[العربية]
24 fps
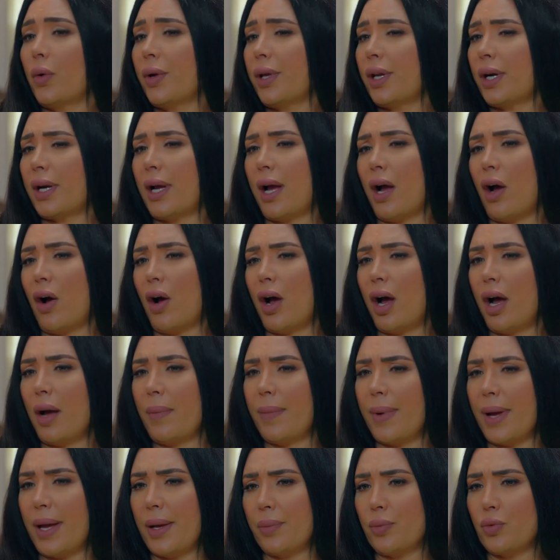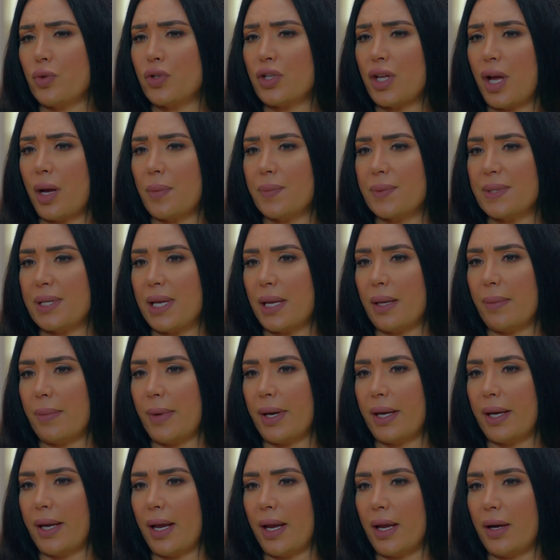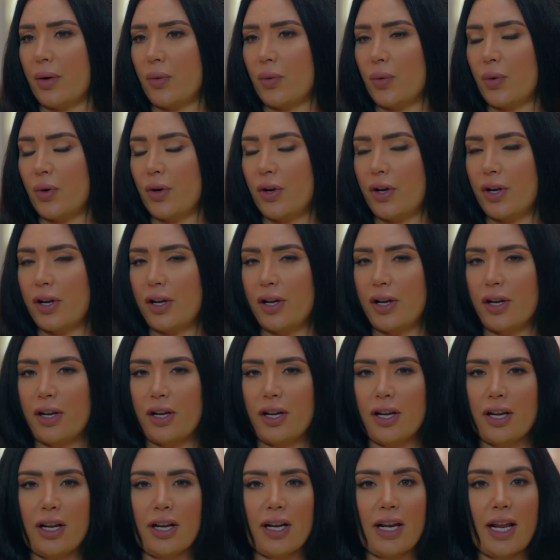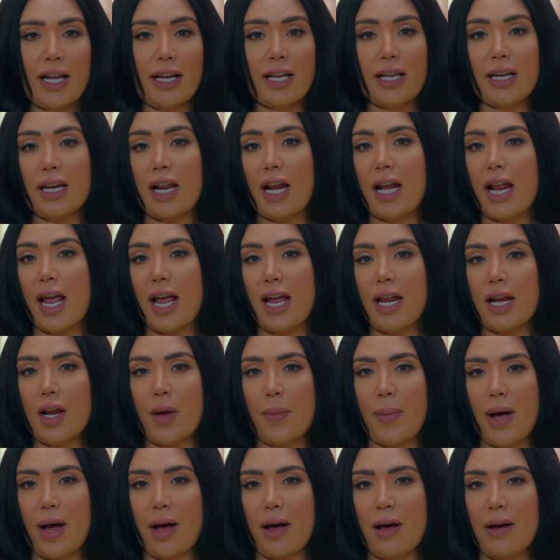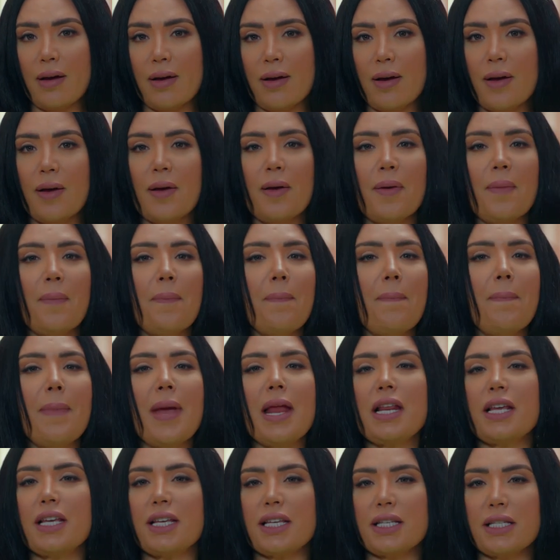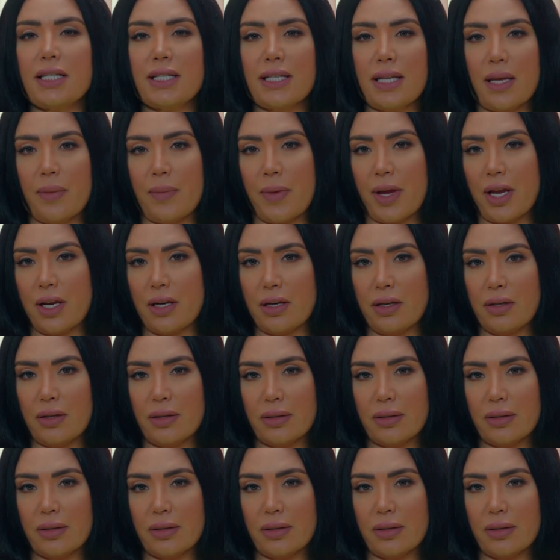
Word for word: ويرجعوا حبايب وصحاب زي ما كانوا لكن انا هنا بقى ملكة زمان